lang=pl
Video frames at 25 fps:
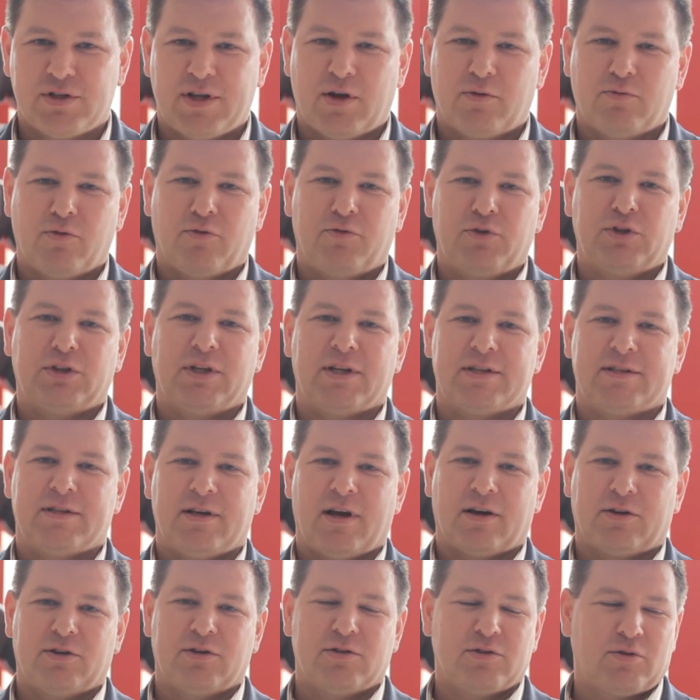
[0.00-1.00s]
zarówno fitness,
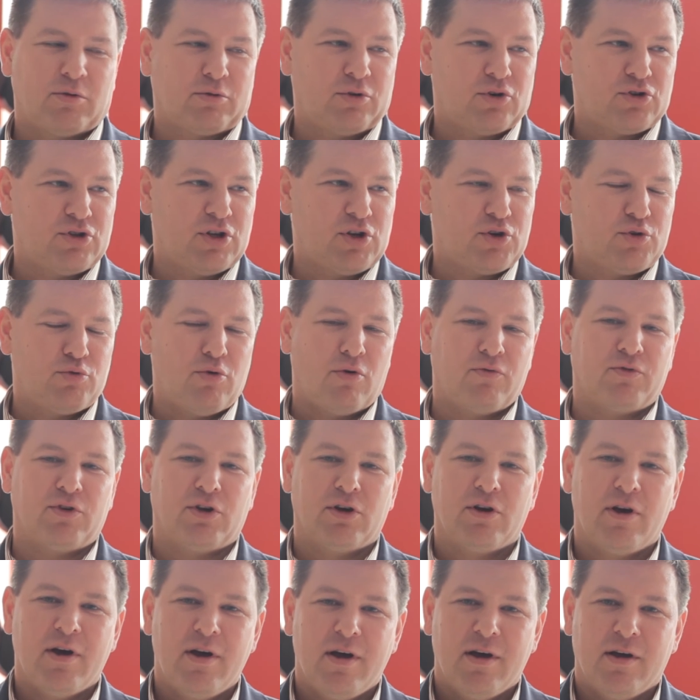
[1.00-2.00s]
jak i instruktorzy na
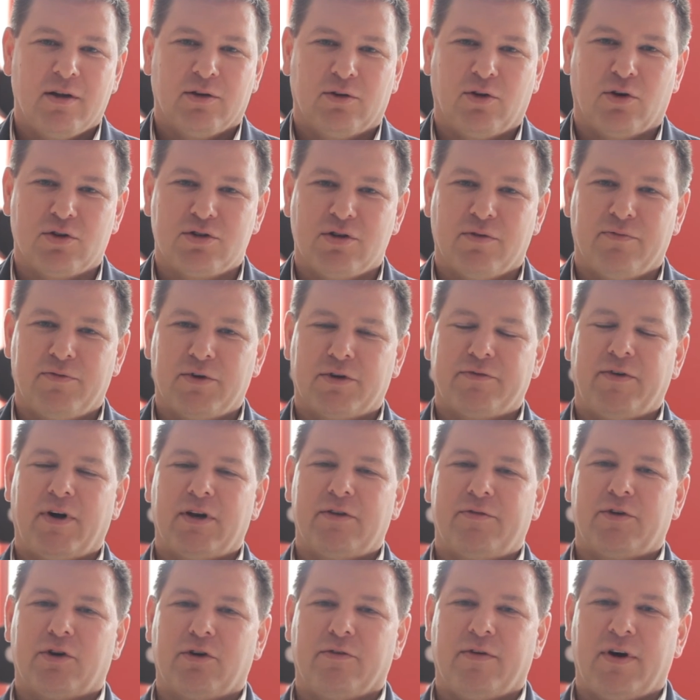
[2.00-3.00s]
siłowni, to są
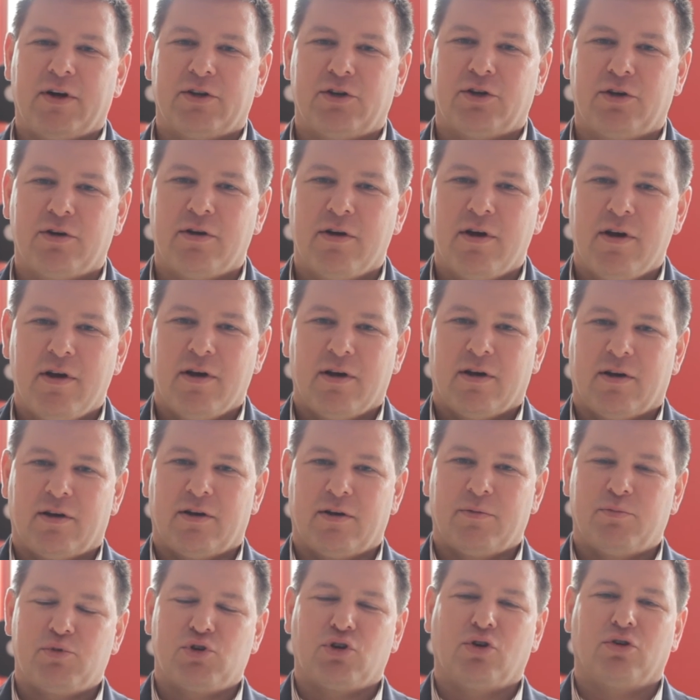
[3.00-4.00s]
wykwalifikowani,
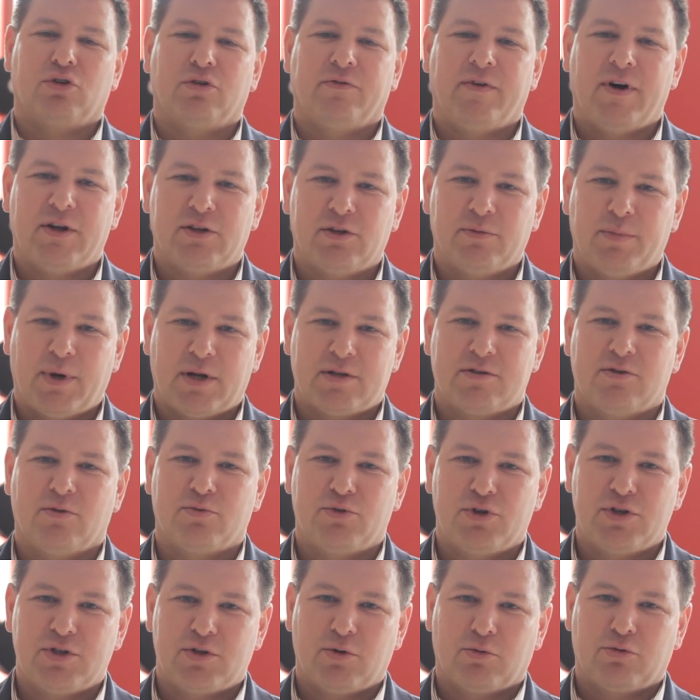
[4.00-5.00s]
y, przygotowani bardzo
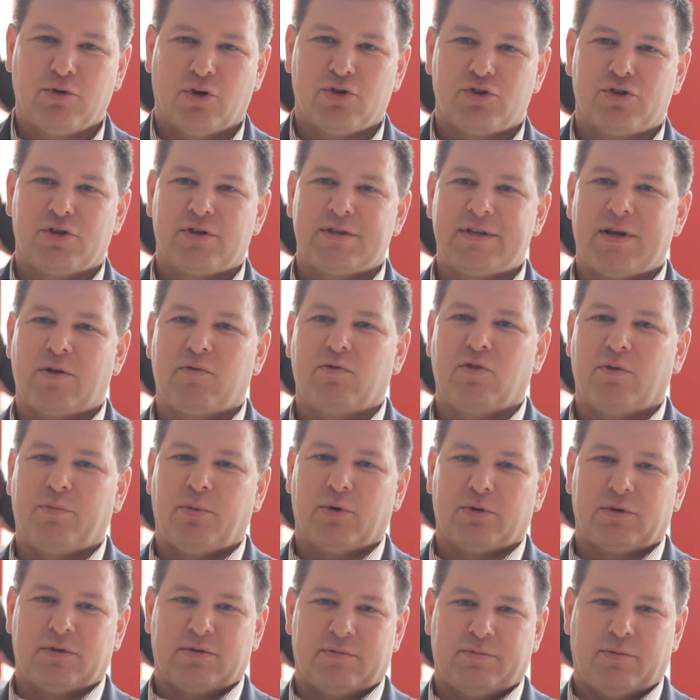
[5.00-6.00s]
dobrze instruktorzy, zarówno
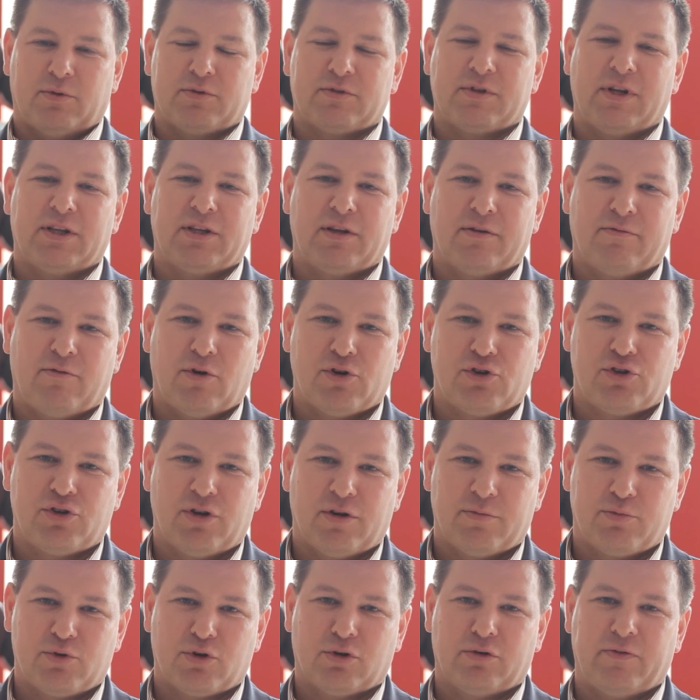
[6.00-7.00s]
pod, pod względem
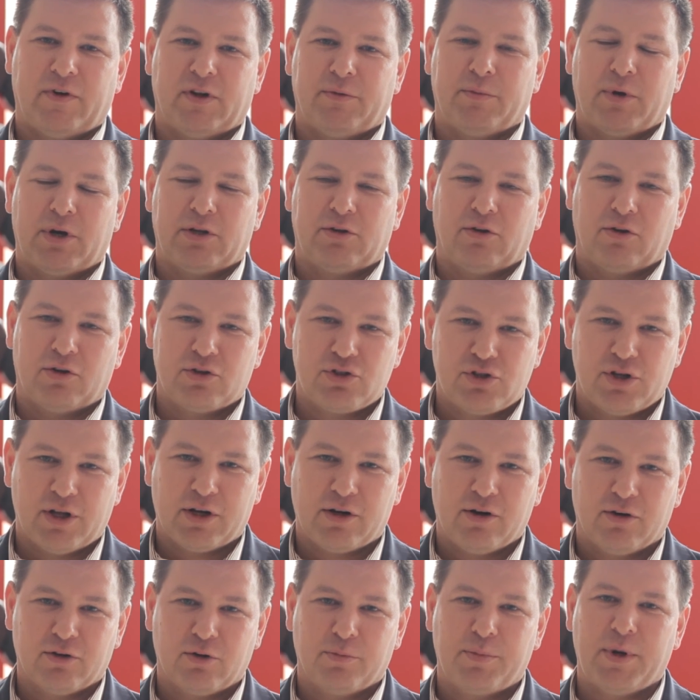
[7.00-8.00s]
właśnie przygotowania
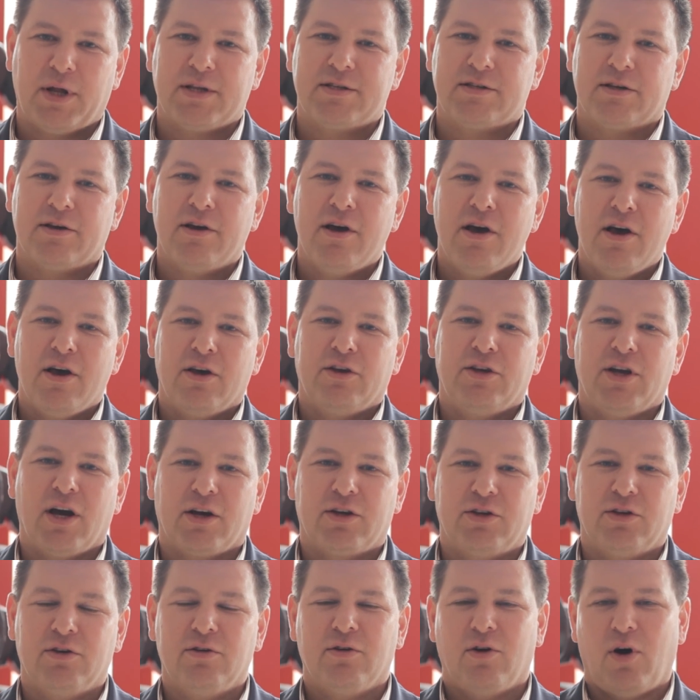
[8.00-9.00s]
merytorycznego do pracy,
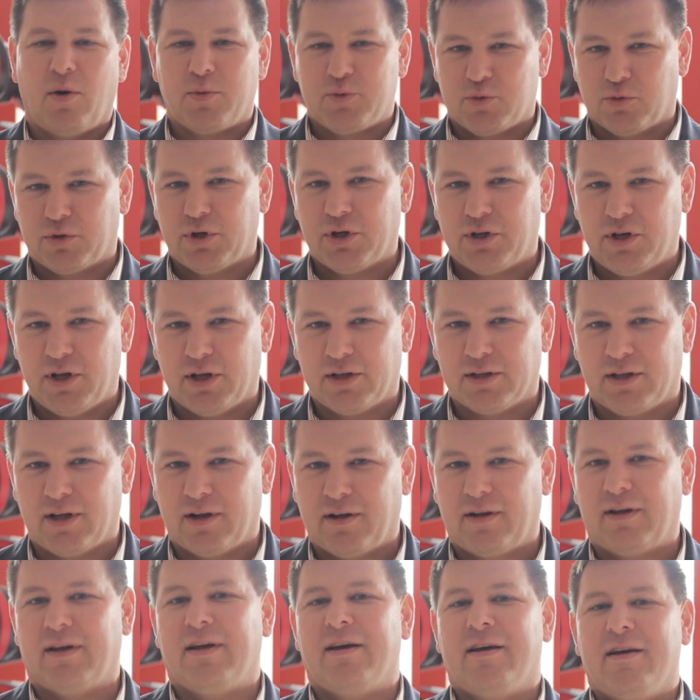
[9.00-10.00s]
jak i obsługi
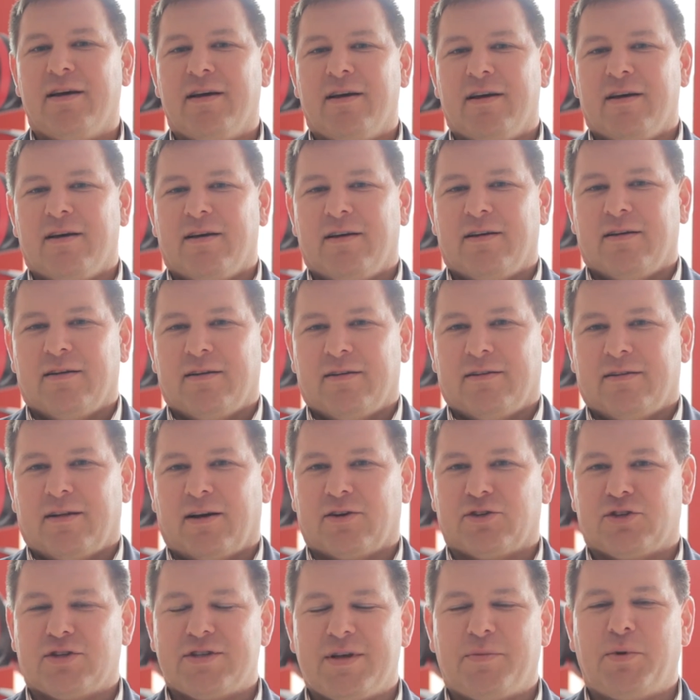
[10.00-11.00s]
klienta.
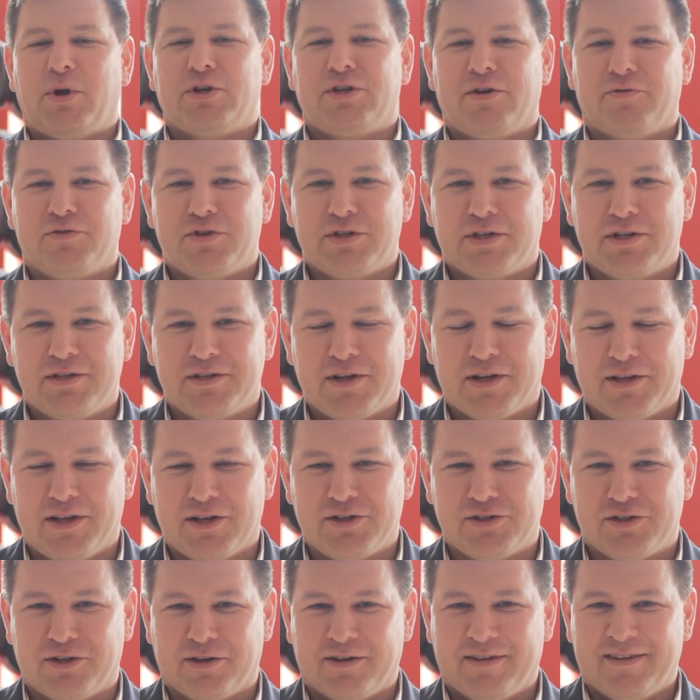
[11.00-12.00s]
Także zapraszam wszystkich
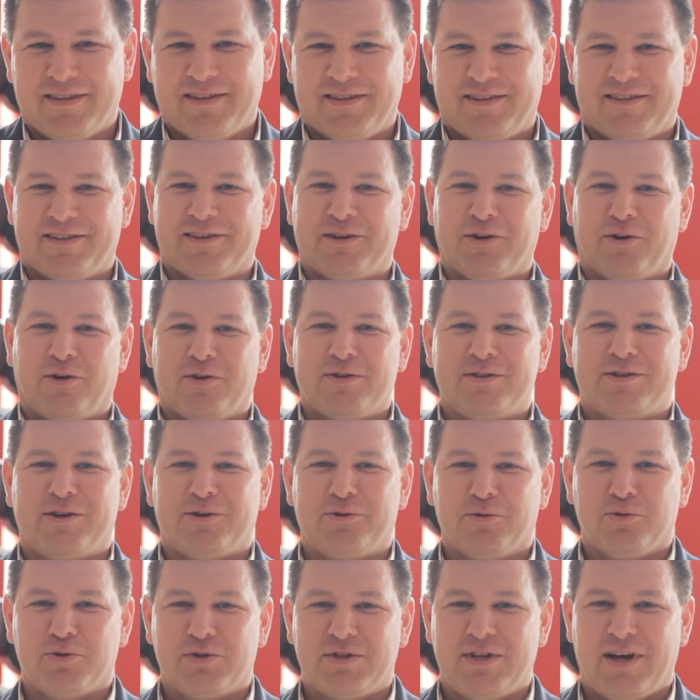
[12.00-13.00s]
serdecznie i gorąco
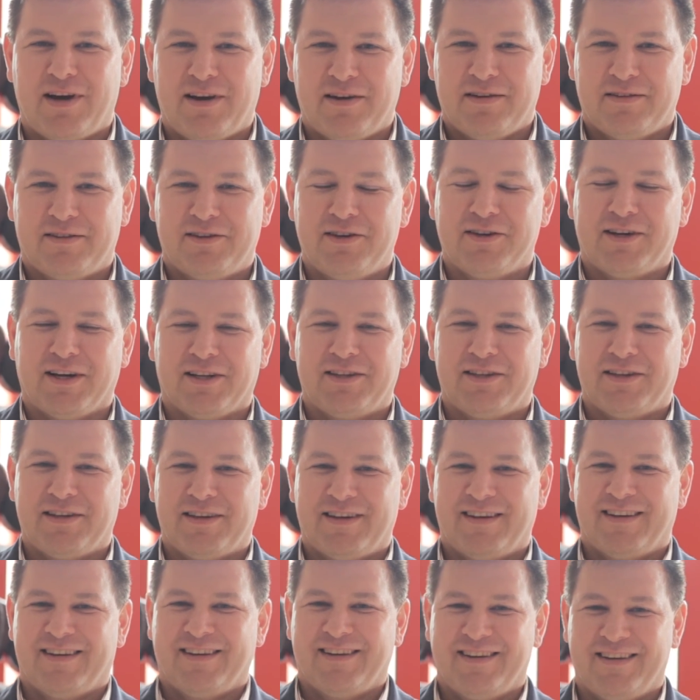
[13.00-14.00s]
już za kilka dni.